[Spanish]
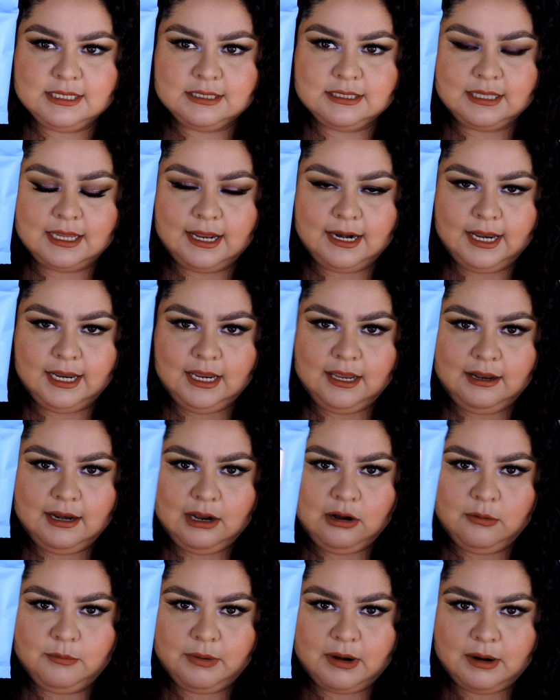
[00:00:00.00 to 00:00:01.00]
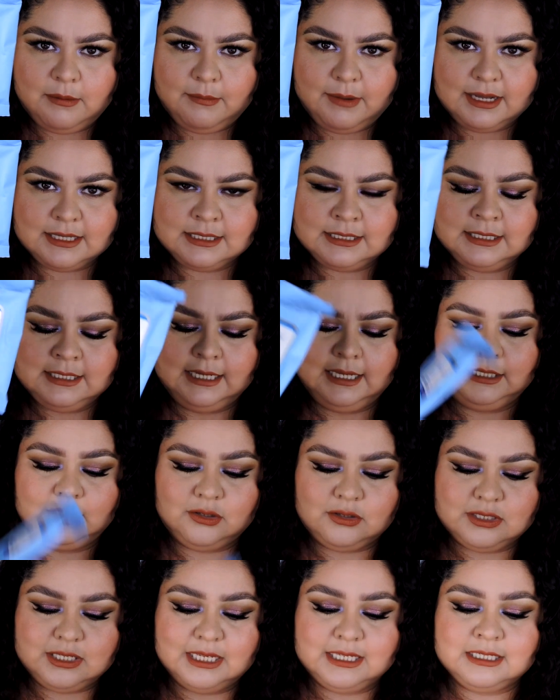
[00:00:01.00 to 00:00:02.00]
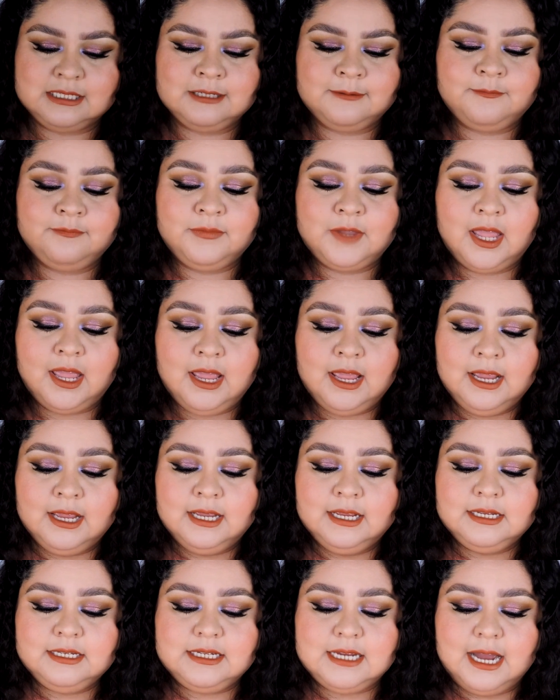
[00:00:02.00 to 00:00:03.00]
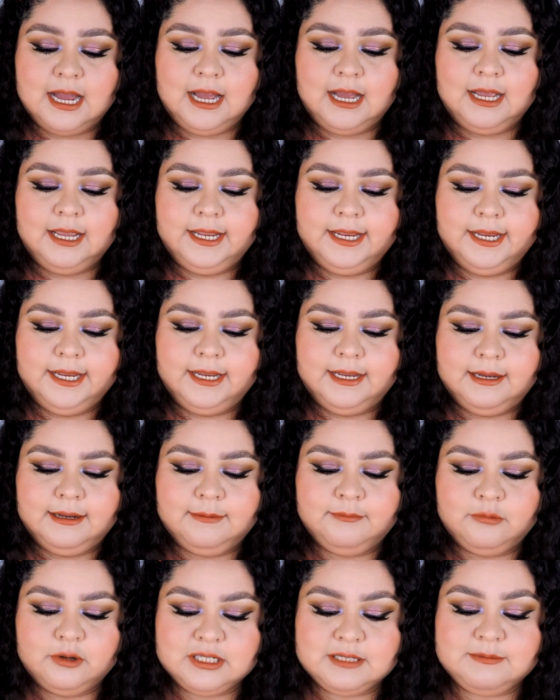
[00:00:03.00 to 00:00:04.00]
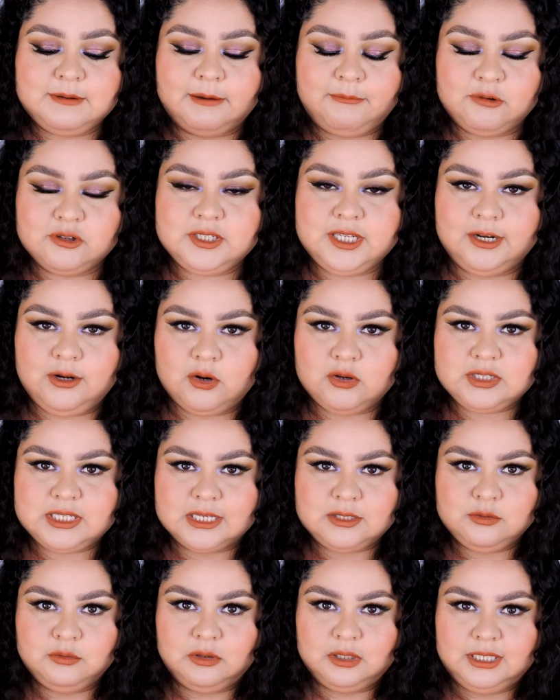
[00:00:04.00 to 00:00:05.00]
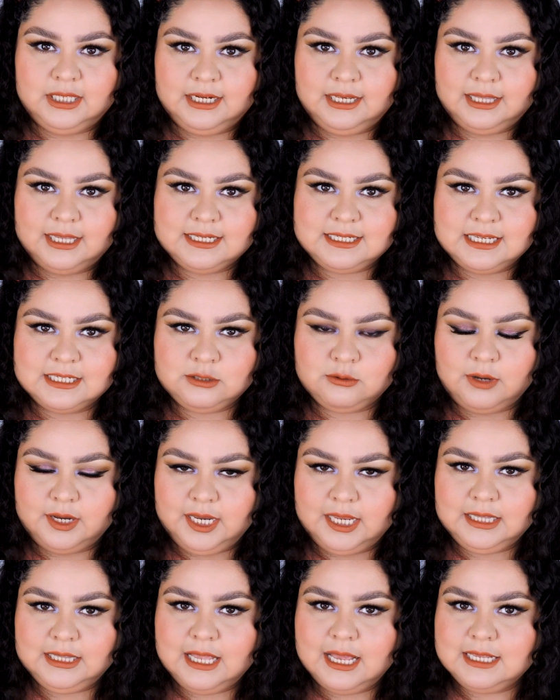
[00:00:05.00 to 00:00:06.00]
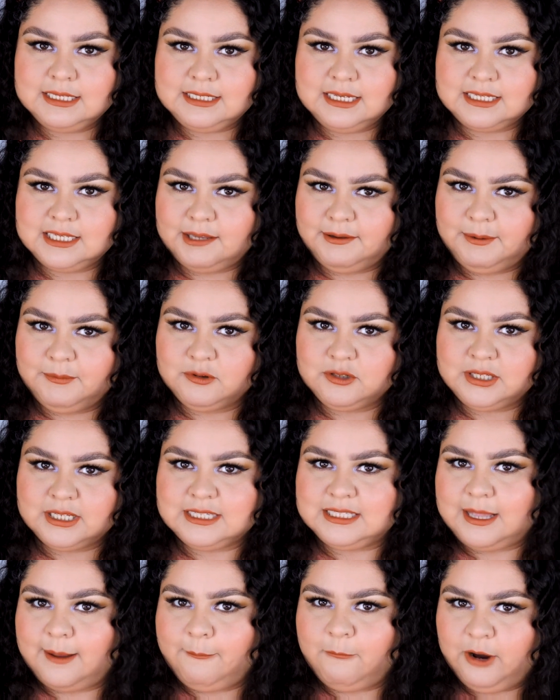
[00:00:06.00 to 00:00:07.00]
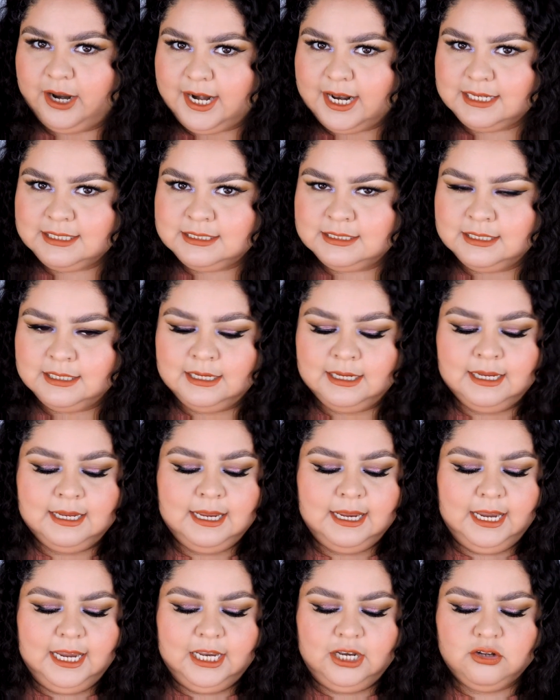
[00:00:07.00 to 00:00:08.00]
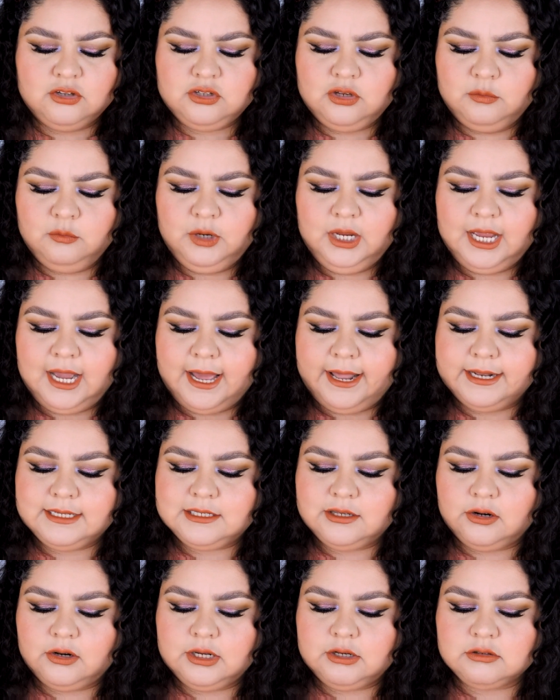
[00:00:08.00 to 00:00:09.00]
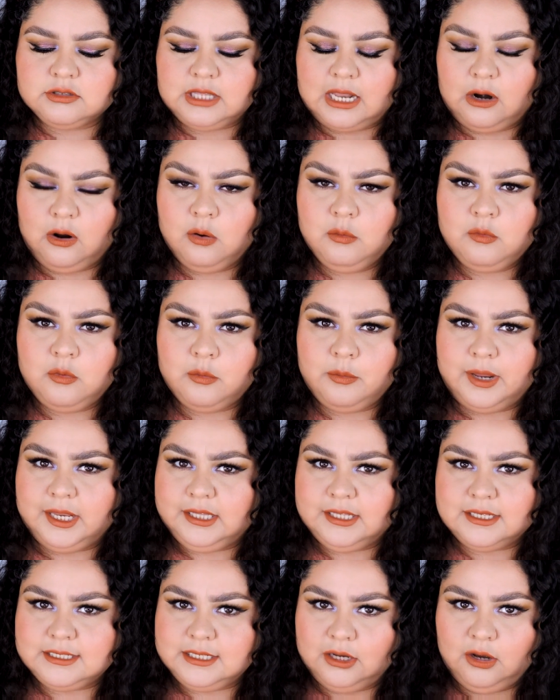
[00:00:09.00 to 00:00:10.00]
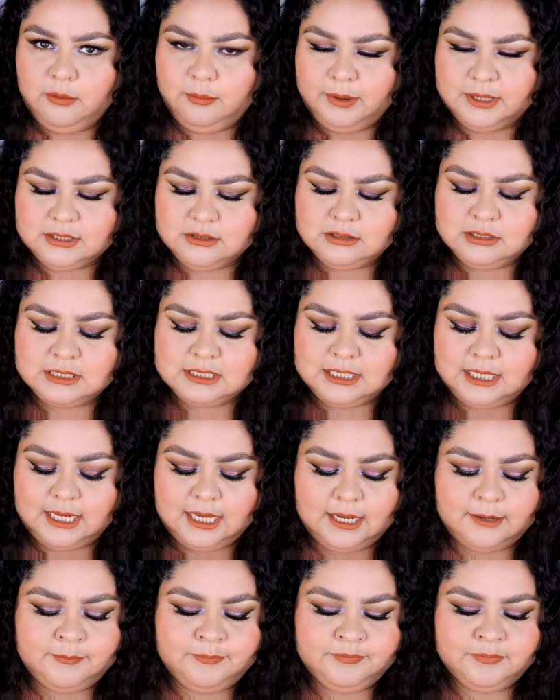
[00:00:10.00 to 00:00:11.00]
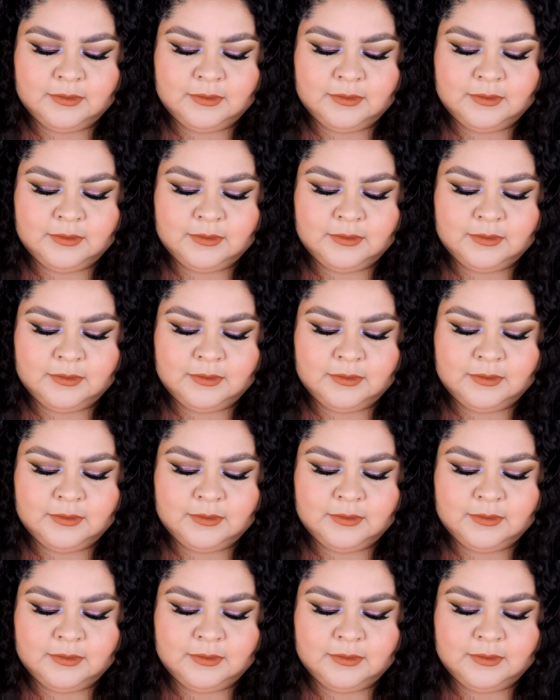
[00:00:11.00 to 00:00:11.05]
están, hay que ir a comprar más. Entonces ya eh, pues vamos a irnos a surtir de esas toallitas, ya sabemos que están buenas y no son muy caras, creo que costaron como 25 pesos, así que